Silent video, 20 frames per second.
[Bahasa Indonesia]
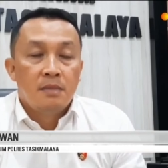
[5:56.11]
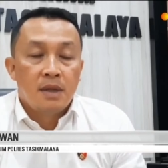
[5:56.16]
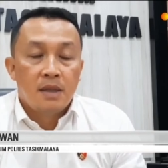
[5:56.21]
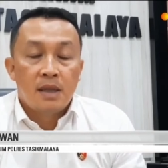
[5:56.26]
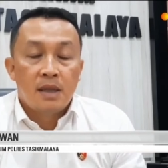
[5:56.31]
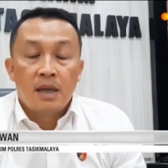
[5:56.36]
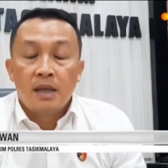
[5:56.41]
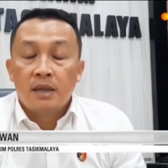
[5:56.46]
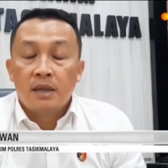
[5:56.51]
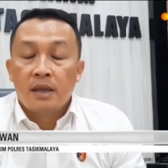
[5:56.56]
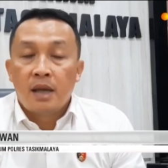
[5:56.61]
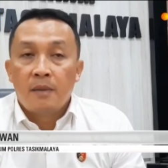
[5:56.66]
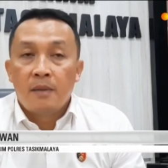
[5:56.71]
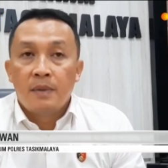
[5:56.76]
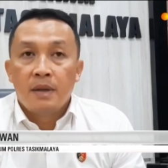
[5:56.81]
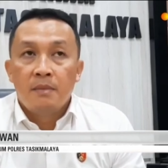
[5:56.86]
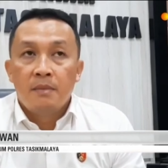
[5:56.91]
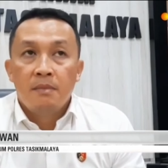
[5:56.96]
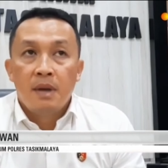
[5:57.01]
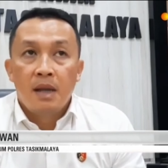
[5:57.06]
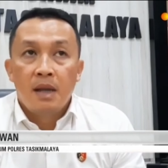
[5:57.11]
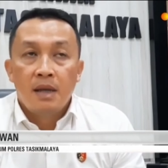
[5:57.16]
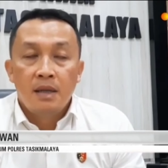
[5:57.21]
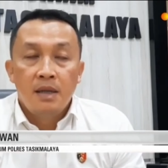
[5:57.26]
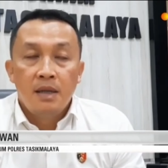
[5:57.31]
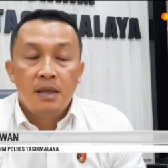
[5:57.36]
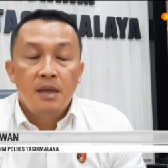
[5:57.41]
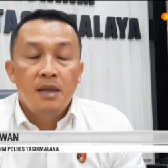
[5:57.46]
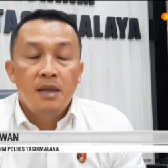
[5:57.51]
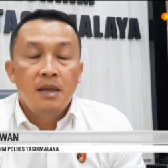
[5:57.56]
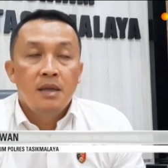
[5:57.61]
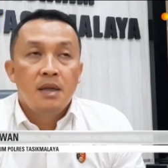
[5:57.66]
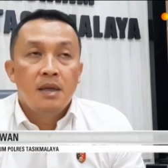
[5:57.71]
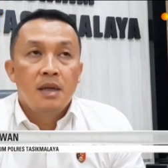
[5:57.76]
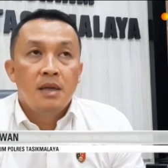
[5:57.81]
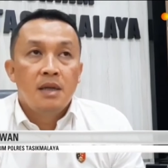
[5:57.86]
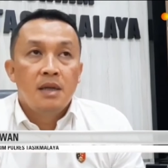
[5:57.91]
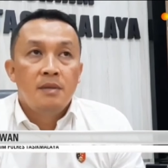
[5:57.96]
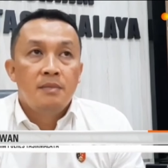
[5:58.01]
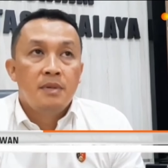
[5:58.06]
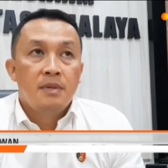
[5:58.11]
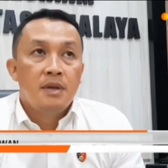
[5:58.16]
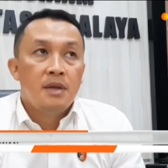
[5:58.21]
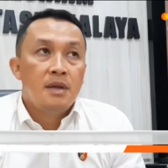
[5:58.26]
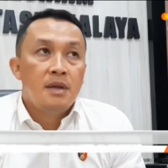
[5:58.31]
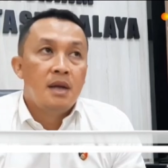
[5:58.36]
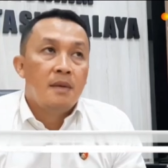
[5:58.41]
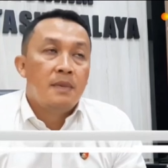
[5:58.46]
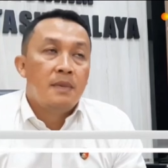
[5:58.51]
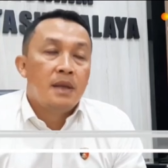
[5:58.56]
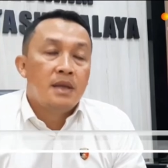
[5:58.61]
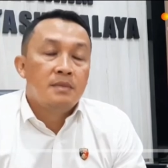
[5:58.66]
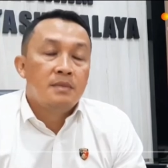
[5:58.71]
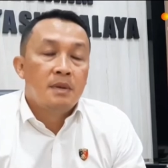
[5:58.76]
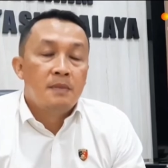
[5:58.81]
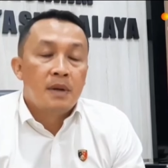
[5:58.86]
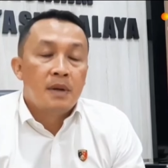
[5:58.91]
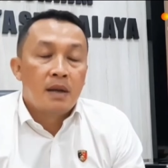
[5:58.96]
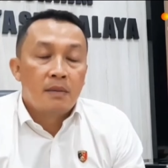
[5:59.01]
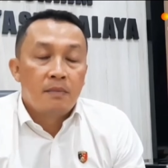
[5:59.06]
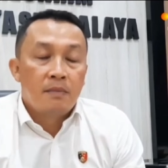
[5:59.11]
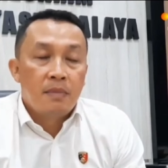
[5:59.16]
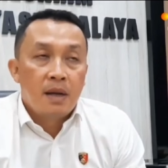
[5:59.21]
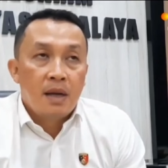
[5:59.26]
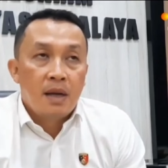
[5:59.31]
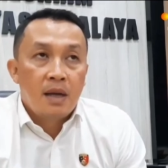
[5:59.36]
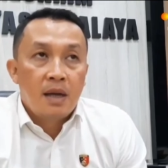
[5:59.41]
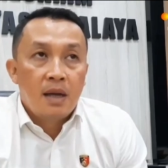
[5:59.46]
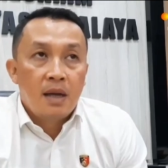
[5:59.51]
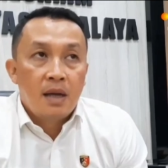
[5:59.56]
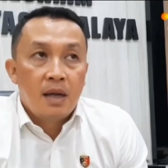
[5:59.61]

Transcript: mendatangi TKP kembali dan didapati beberapa